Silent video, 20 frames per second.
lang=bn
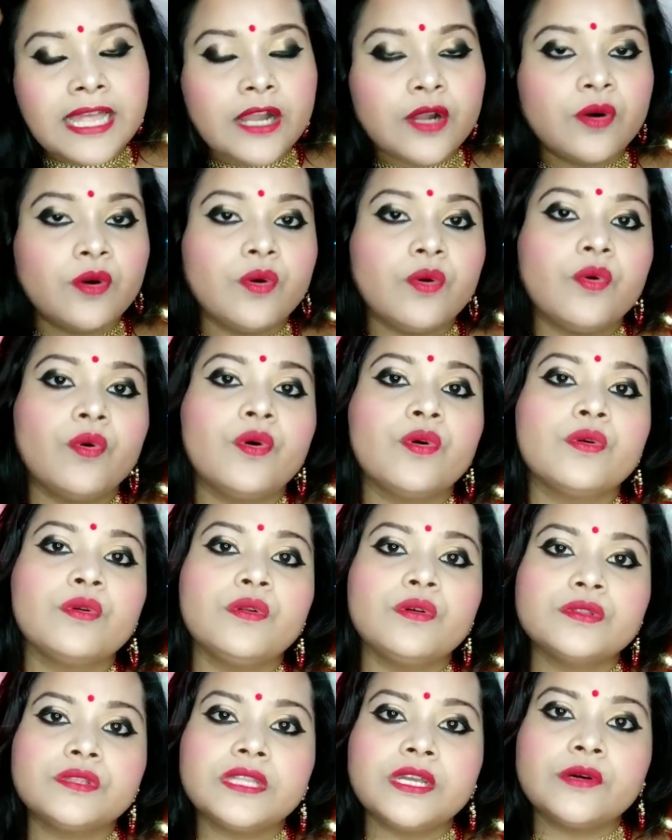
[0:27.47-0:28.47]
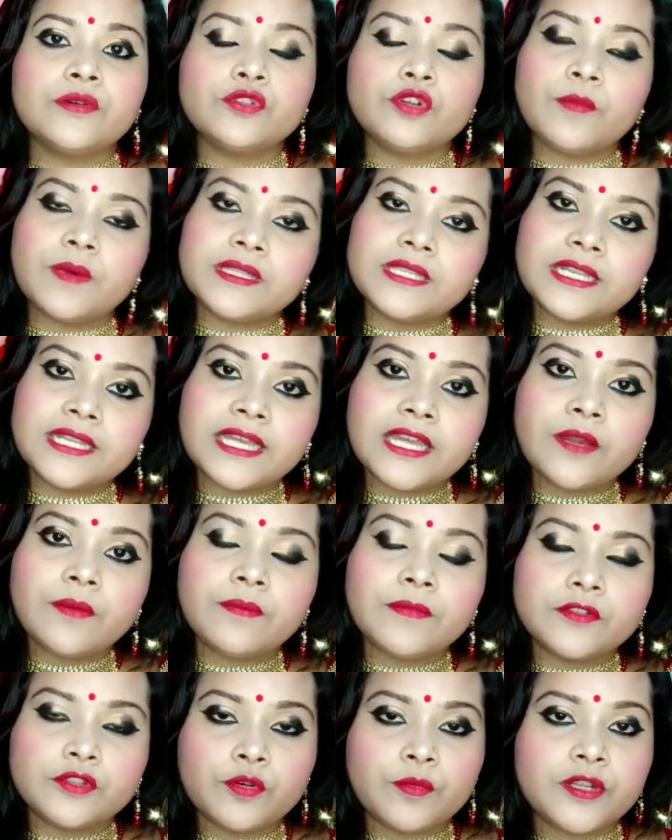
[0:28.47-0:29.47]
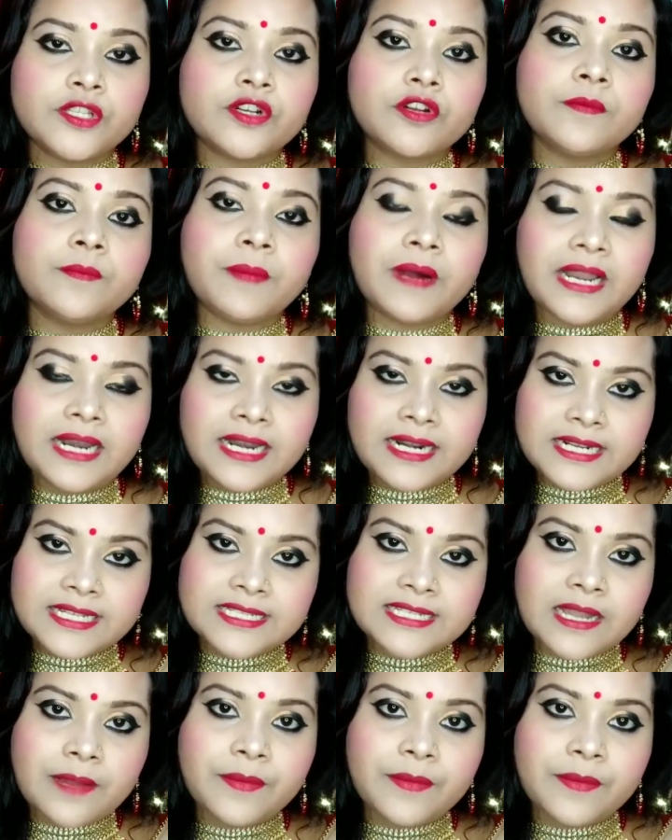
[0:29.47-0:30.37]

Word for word: দেখো ওগুলোতেও তোমাদেরকে তোমরা যখন পার্লারে